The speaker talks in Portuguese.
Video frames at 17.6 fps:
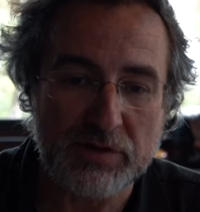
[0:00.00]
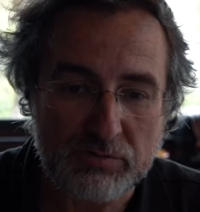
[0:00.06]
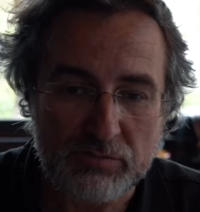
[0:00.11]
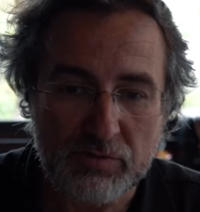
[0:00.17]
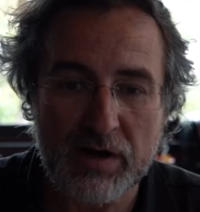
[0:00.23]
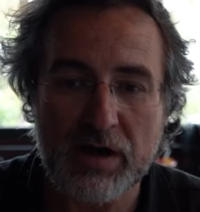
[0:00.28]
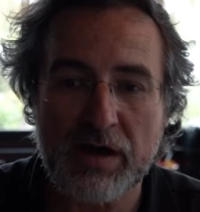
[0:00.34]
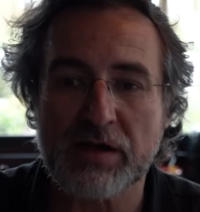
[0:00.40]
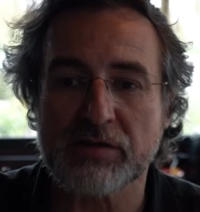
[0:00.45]
de
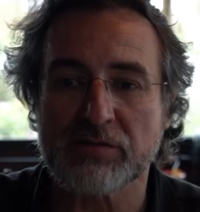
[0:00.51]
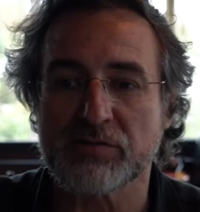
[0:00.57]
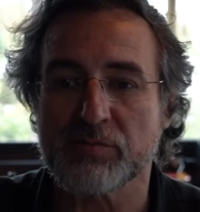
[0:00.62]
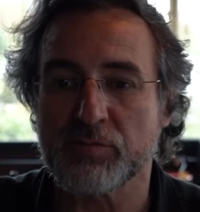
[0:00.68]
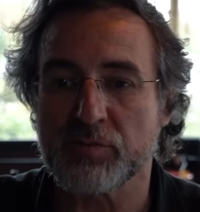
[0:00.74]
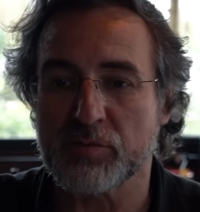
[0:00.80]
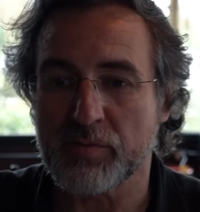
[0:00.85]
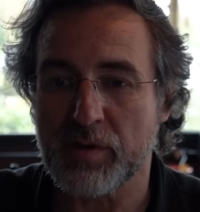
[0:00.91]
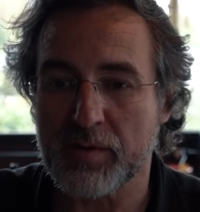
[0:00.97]
tatuagem,
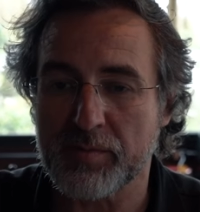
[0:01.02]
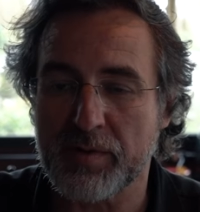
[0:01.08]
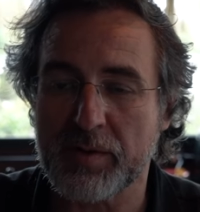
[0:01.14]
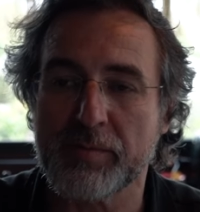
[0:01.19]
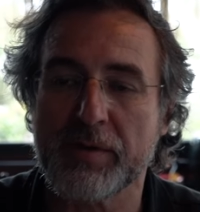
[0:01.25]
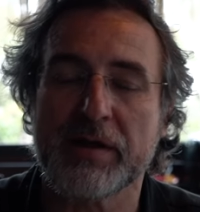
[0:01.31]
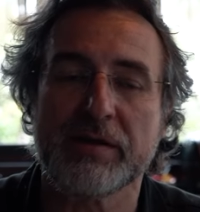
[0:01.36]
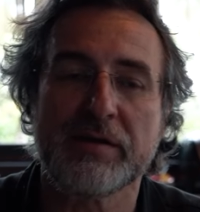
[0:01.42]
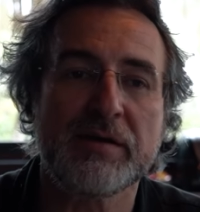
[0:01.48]
para uma
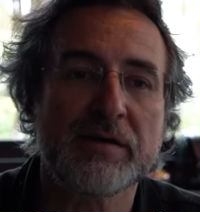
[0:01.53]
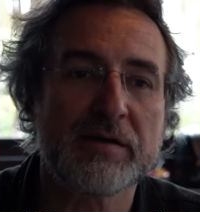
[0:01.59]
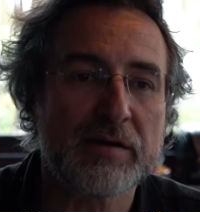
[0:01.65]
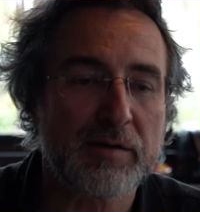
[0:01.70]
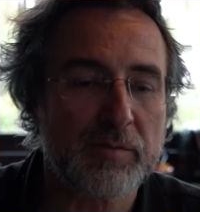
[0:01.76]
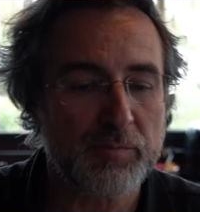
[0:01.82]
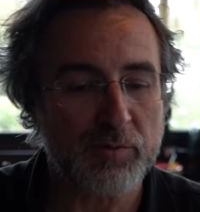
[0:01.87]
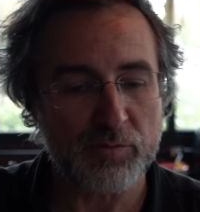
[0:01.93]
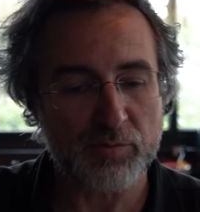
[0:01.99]

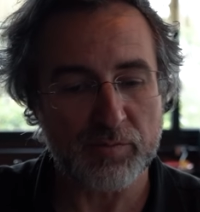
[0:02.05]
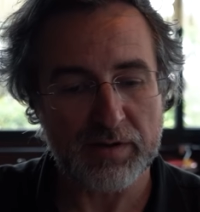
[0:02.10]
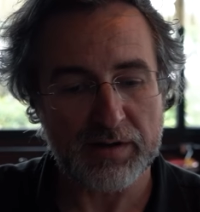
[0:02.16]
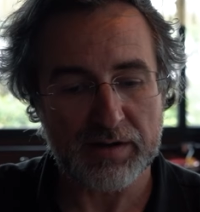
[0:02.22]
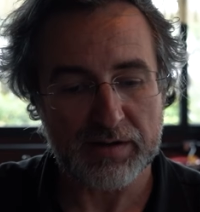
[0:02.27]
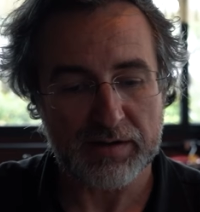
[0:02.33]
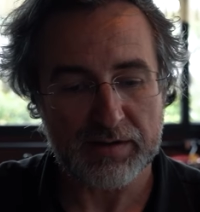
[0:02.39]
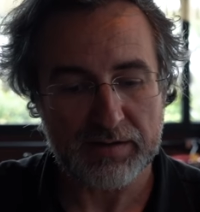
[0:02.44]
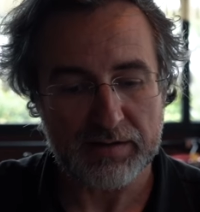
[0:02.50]
barbearia, para
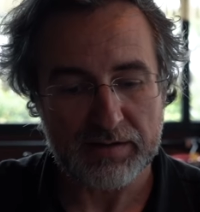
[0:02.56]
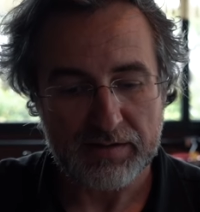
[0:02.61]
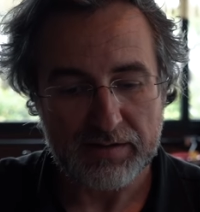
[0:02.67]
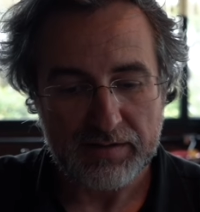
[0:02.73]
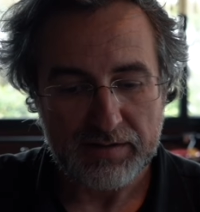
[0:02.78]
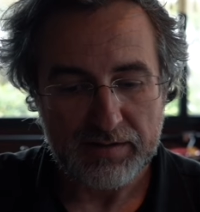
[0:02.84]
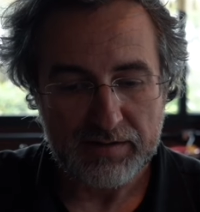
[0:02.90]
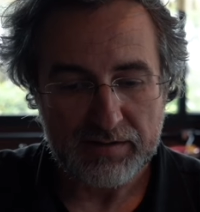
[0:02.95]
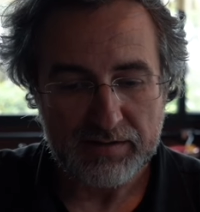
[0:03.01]
uma
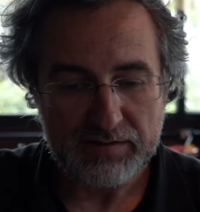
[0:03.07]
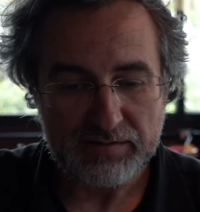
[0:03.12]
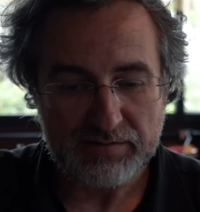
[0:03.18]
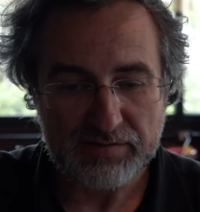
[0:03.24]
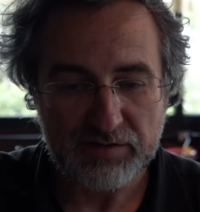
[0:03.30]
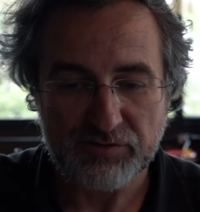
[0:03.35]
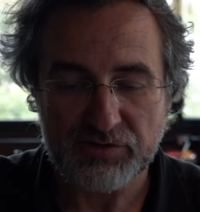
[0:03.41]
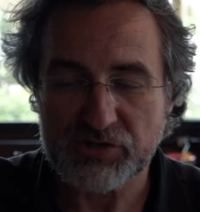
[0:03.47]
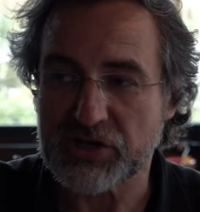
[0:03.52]

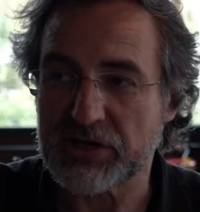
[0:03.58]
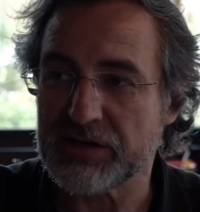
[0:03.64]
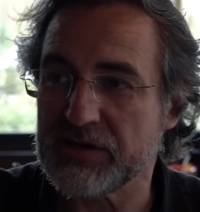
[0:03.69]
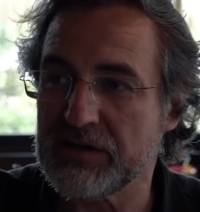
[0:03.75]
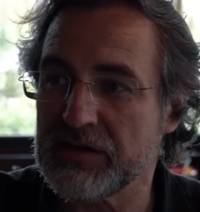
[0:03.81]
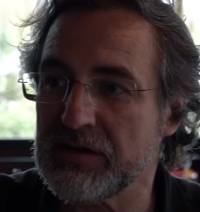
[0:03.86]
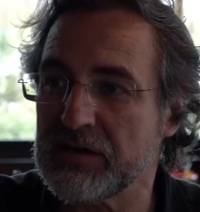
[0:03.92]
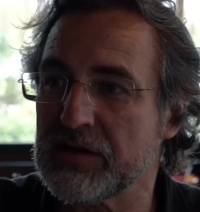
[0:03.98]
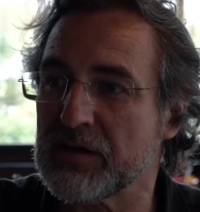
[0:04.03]

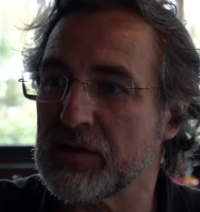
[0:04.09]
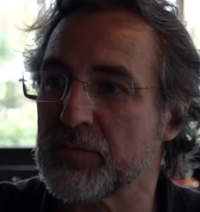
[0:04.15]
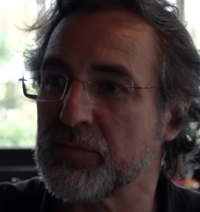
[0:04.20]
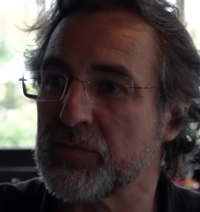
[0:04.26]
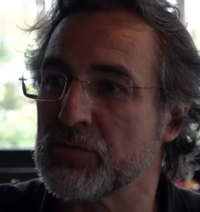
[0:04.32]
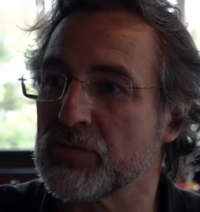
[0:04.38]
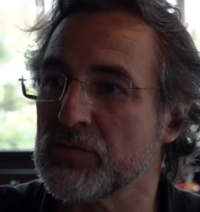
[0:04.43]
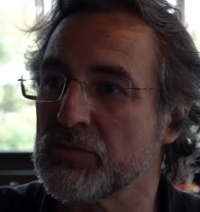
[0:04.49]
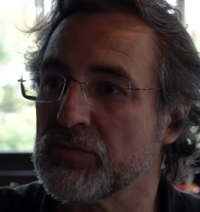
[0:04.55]
cervejaria,
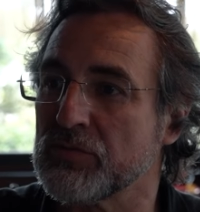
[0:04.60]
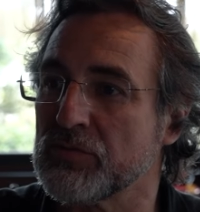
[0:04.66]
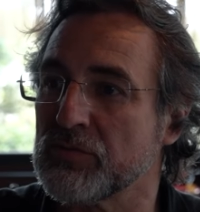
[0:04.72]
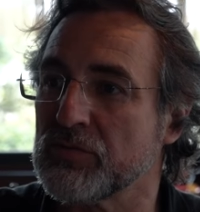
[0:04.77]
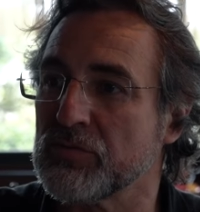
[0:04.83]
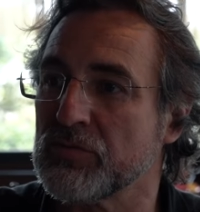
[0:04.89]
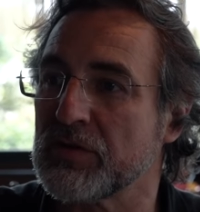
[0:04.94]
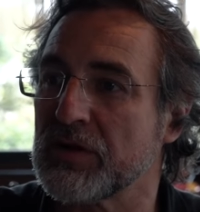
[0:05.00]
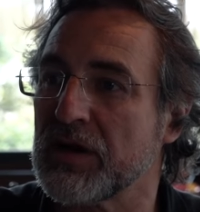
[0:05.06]
para
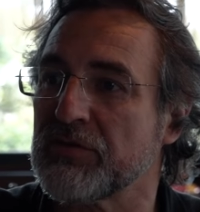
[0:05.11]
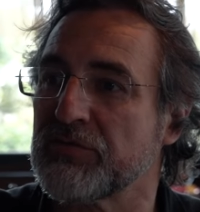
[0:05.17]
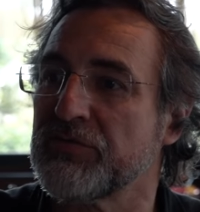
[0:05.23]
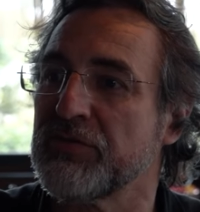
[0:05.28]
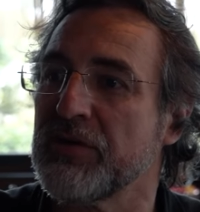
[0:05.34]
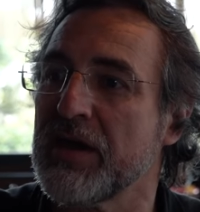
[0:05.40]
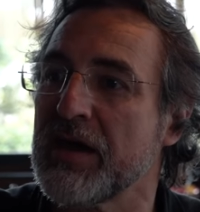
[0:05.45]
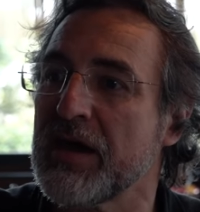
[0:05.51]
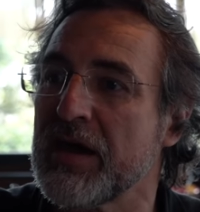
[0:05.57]
um
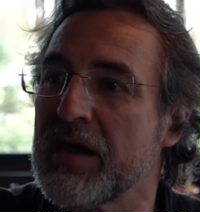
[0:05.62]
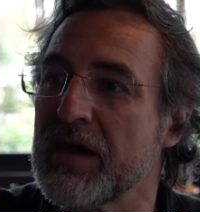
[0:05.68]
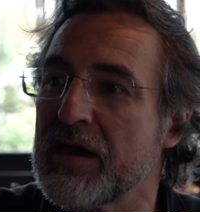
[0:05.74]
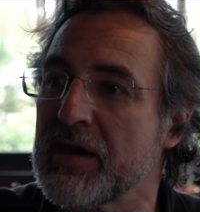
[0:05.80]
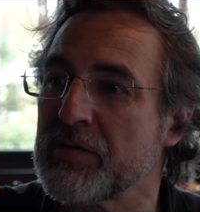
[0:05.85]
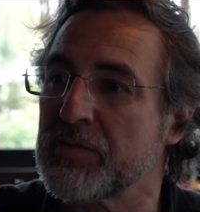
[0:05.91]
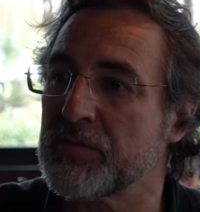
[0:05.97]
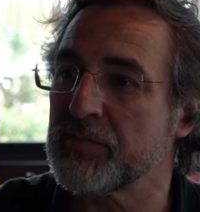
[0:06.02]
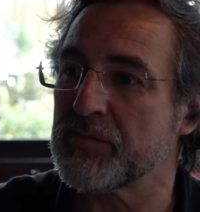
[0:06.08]

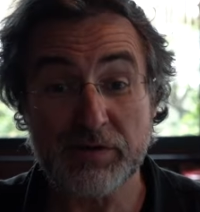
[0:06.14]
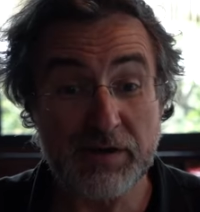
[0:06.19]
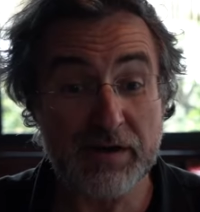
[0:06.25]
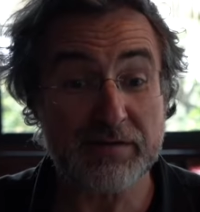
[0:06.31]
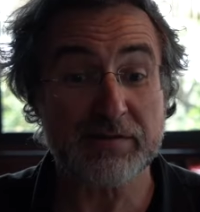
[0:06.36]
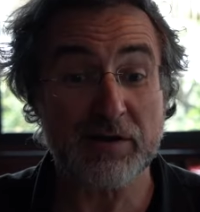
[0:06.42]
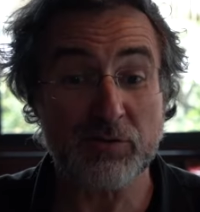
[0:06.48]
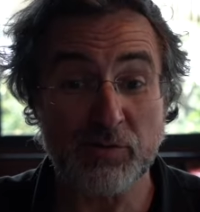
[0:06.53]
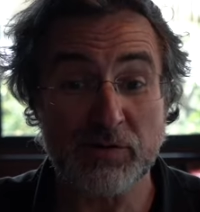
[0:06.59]
café. E
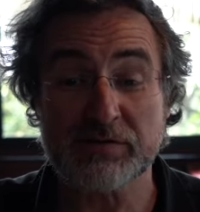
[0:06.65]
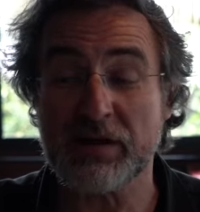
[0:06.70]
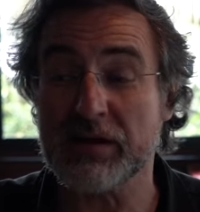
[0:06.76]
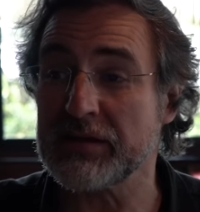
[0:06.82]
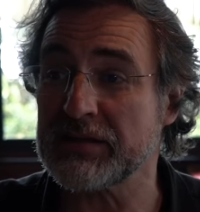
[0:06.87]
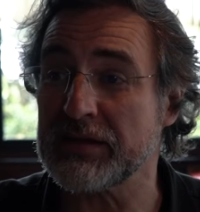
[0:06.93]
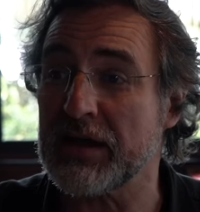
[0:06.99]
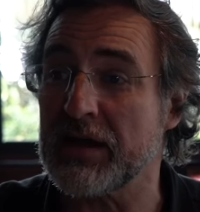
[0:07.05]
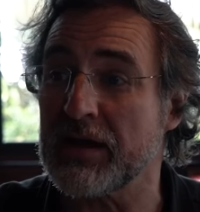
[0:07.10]
essa coisa
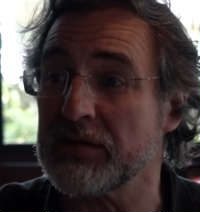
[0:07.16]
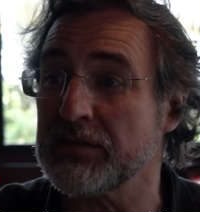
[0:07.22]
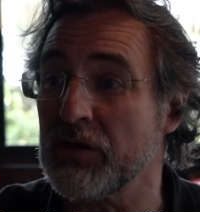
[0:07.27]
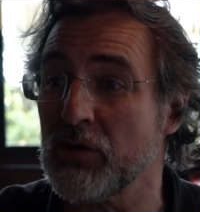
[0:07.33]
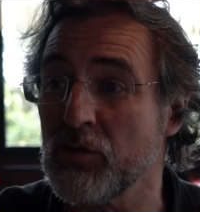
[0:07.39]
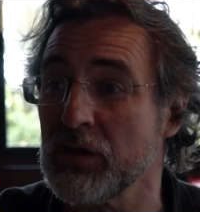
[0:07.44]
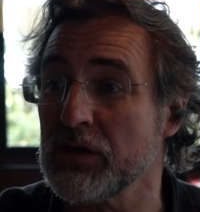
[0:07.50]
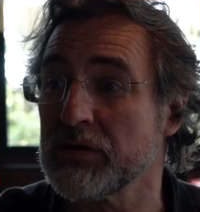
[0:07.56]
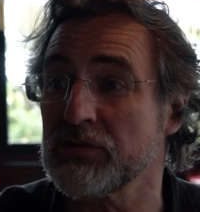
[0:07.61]
ela tá, tá
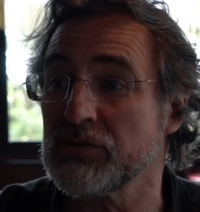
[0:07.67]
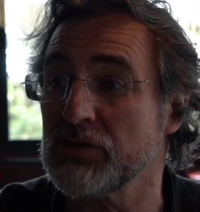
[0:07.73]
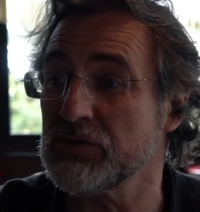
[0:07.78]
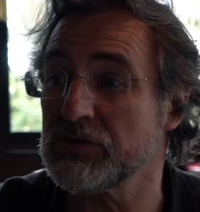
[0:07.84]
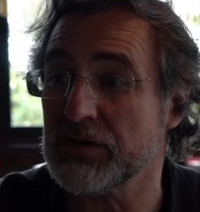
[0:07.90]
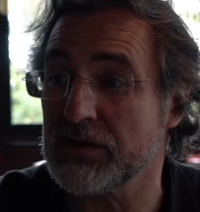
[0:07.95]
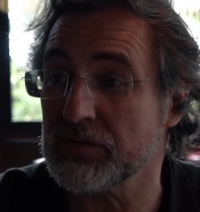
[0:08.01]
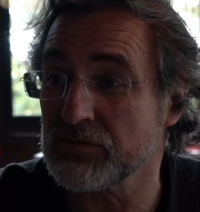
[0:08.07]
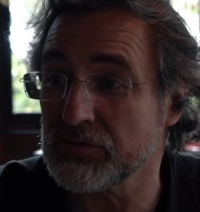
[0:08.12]
rolando. A gente
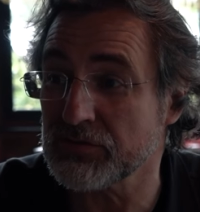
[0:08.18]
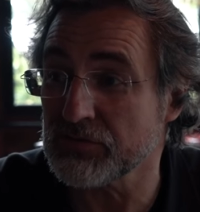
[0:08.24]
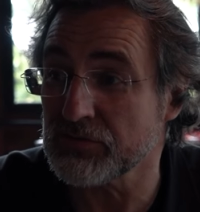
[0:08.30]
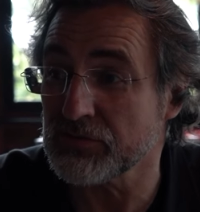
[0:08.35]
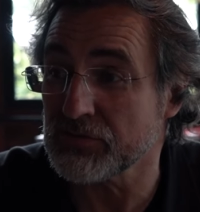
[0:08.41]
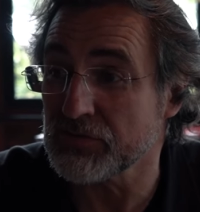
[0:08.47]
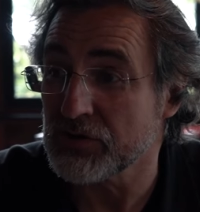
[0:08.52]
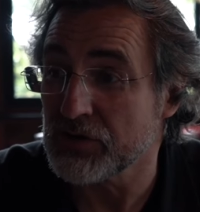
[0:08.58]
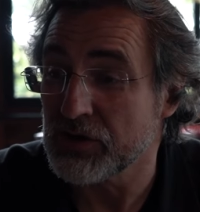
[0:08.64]
está no,
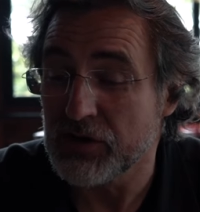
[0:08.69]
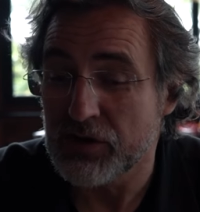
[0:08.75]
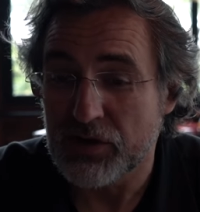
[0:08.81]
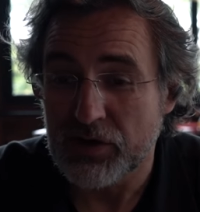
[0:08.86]
no,